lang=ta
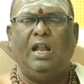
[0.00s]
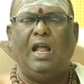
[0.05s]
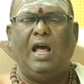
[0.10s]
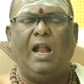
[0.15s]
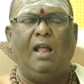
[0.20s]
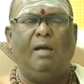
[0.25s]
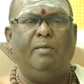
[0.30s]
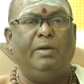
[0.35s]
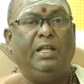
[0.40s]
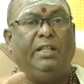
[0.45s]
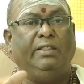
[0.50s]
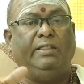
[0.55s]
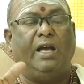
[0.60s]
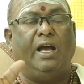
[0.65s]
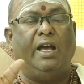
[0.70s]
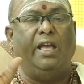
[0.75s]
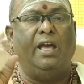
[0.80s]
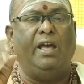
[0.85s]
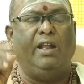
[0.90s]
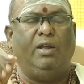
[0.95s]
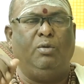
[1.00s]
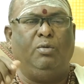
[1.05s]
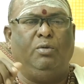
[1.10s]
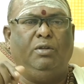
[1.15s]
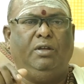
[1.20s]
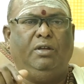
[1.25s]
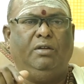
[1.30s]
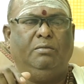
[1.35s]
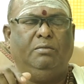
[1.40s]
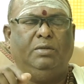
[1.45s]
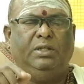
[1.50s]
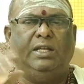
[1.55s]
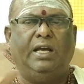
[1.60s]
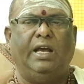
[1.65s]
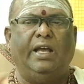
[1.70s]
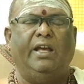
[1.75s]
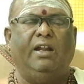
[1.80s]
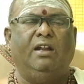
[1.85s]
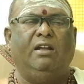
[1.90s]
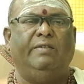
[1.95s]
நாலாம் இடம் தாயாரை குறிக்கும் இப்போ
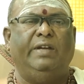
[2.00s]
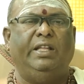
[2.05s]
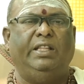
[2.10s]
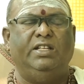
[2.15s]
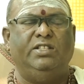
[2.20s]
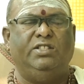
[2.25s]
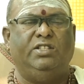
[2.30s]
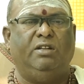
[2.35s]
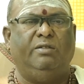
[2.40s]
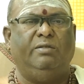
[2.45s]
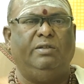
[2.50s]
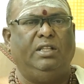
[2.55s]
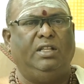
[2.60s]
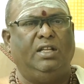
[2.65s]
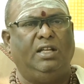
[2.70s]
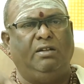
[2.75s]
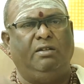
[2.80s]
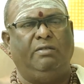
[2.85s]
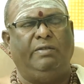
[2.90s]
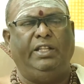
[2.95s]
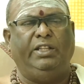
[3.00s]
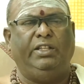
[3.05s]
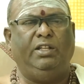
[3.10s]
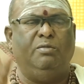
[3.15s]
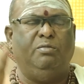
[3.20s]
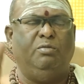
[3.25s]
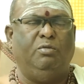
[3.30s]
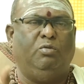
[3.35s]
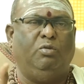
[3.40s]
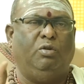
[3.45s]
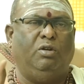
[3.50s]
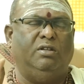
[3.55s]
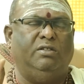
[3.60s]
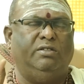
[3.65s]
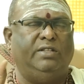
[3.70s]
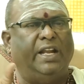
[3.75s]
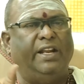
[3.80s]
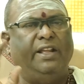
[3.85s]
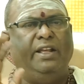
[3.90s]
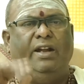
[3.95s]
தாயாருக்கு வைத்திய செலவு இருந்தால் வைத்தியம்
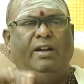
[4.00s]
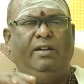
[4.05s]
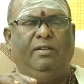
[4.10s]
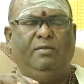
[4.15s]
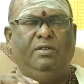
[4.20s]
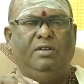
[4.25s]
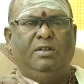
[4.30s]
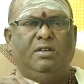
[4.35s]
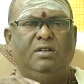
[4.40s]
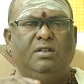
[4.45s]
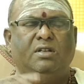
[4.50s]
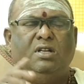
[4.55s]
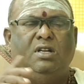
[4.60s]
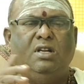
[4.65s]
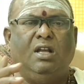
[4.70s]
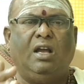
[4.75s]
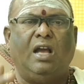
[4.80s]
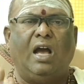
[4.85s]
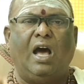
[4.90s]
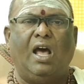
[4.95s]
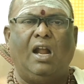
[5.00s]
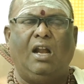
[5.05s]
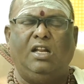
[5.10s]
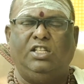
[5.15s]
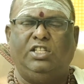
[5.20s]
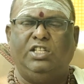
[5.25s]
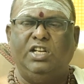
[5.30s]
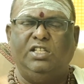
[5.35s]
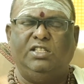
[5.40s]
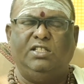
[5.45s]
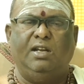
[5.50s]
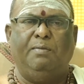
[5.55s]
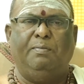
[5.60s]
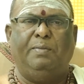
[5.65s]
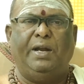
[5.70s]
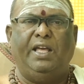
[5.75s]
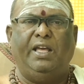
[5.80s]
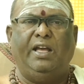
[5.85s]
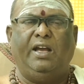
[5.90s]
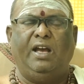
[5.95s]
சரியாயிடும் காரில் சின்ன சின்ன
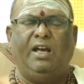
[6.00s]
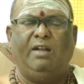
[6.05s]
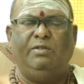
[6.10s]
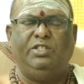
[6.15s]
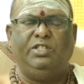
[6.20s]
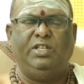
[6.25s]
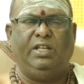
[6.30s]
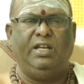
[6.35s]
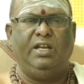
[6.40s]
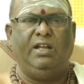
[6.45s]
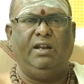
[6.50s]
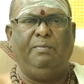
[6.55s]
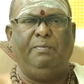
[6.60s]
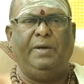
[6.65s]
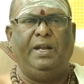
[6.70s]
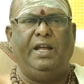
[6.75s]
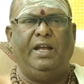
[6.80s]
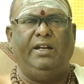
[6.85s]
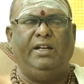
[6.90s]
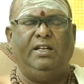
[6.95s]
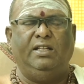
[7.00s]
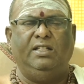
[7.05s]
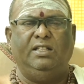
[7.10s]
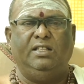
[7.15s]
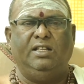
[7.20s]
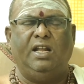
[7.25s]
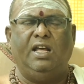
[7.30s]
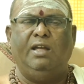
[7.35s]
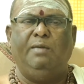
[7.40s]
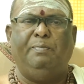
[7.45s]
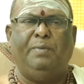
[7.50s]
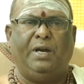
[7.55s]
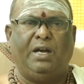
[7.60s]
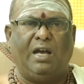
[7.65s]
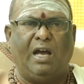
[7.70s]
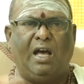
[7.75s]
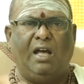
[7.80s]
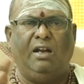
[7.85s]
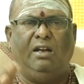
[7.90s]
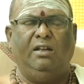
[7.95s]
பழைய கார் வச்சுருக்கீங்க ரிப்பேர் ஆகிட்டு இருந்துச்சுன்னா இப்போ
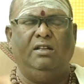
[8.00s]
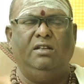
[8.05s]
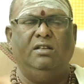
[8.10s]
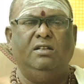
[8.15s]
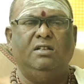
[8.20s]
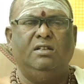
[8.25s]
காரு